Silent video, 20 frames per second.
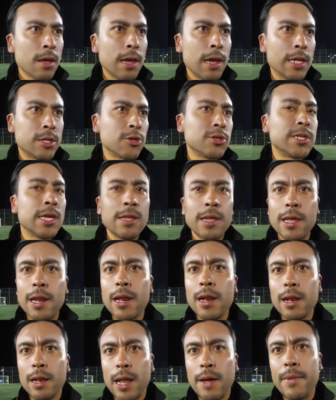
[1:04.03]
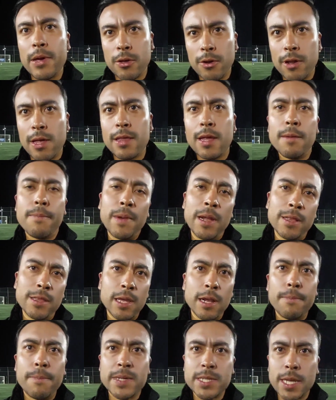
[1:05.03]
el sostener la mayoría del
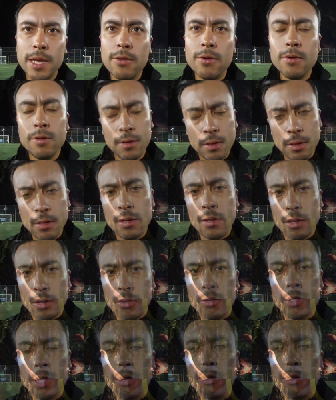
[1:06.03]
plantel pasado, nos